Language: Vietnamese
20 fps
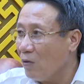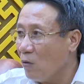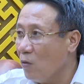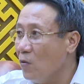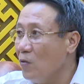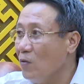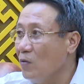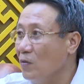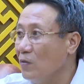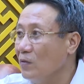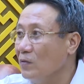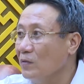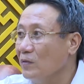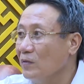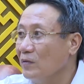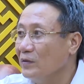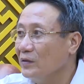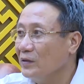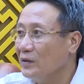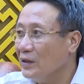cố
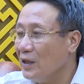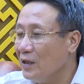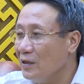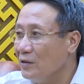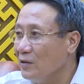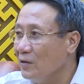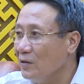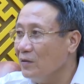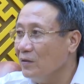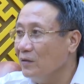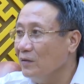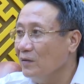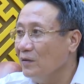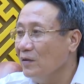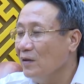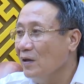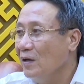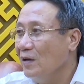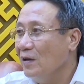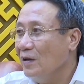xây dựng
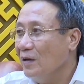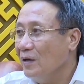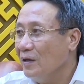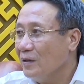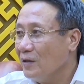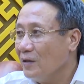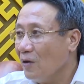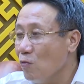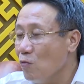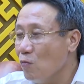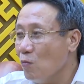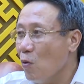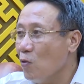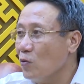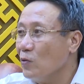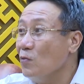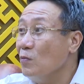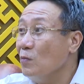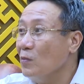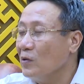trồng
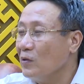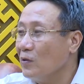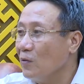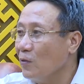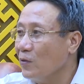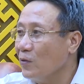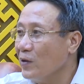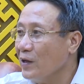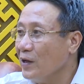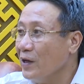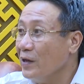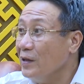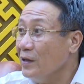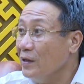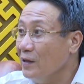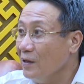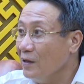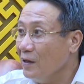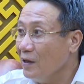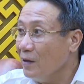bổ sung một số cái cây
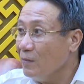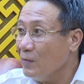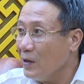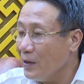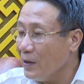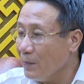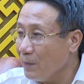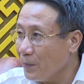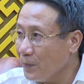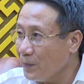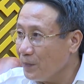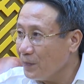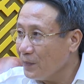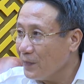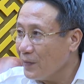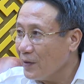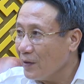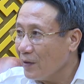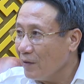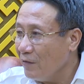lâm nghiệp
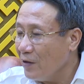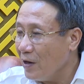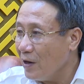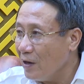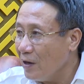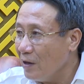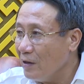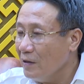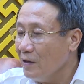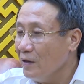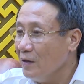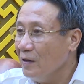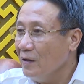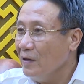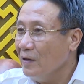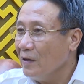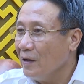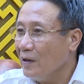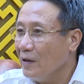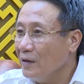và
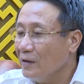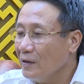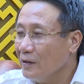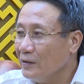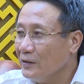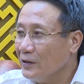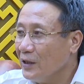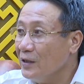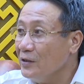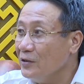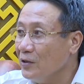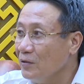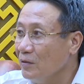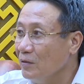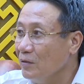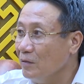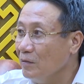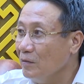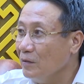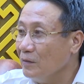xây dựng
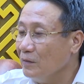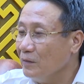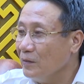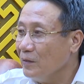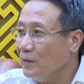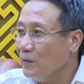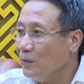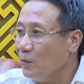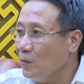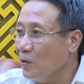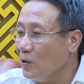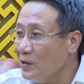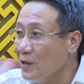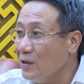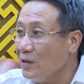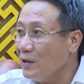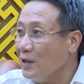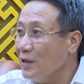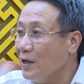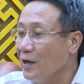một
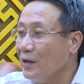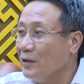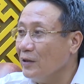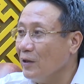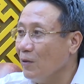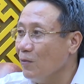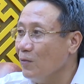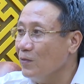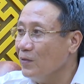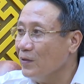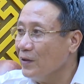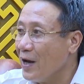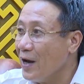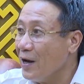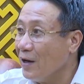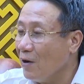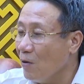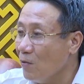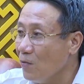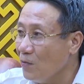những cái hệ thống
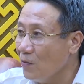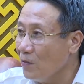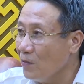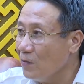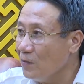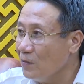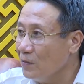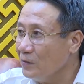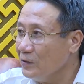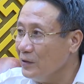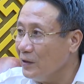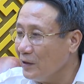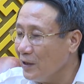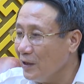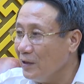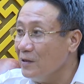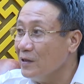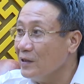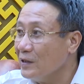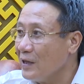kè cống những
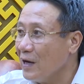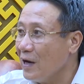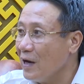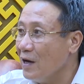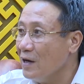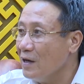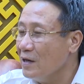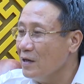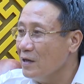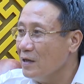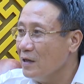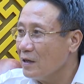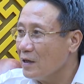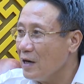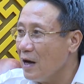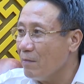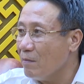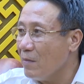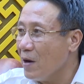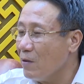cái đường xá
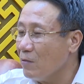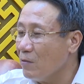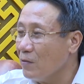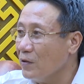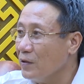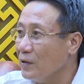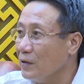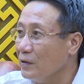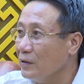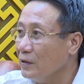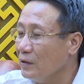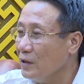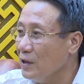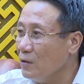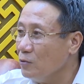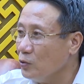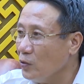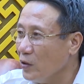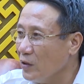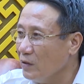đảm bảo cái
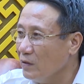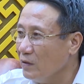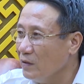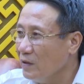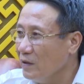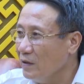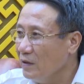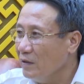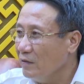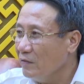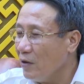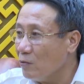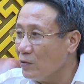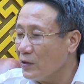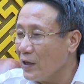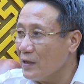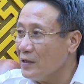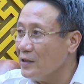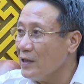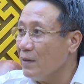tiêu chuẩn
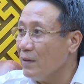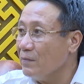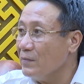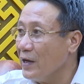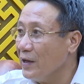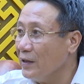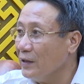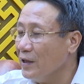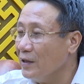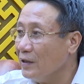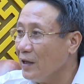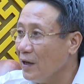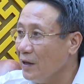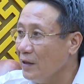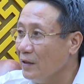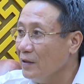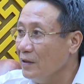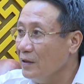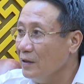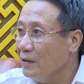phòng tránh giảm nhẹ thiên tai
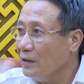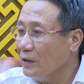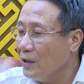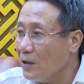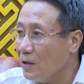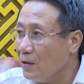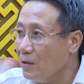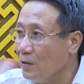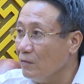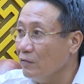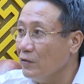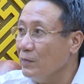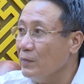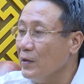thích ứng về